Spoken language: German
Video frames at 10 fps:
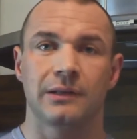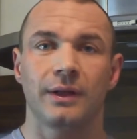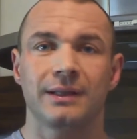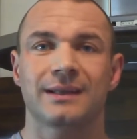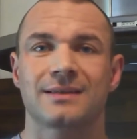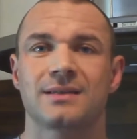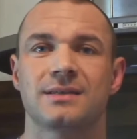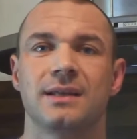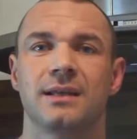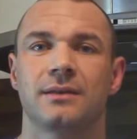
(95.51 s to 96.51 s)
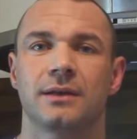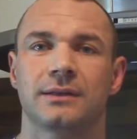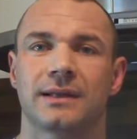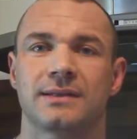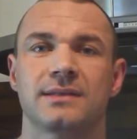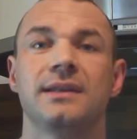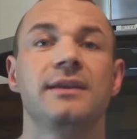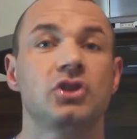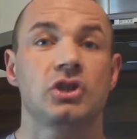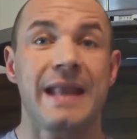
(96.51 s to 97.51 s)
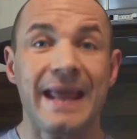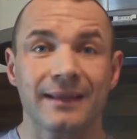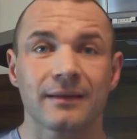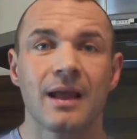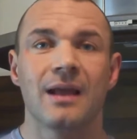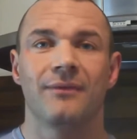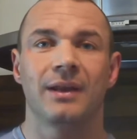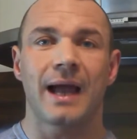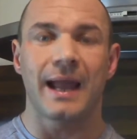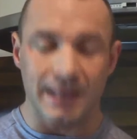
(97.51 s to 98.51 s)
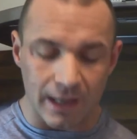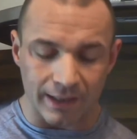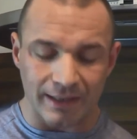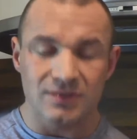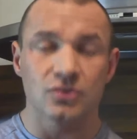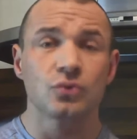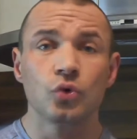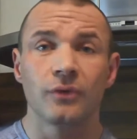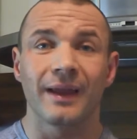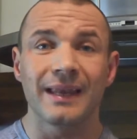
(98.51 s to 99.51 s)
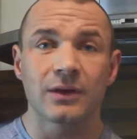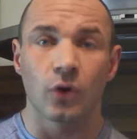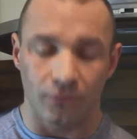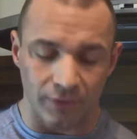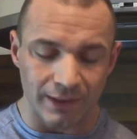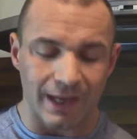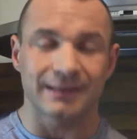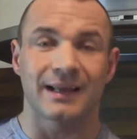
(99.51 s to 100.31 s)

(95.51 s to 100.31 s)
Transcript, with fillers: Leute, das ist nicht, äh, das ist nicht schlecht, wenn eine Ergänzung nur wenig Koffein hat.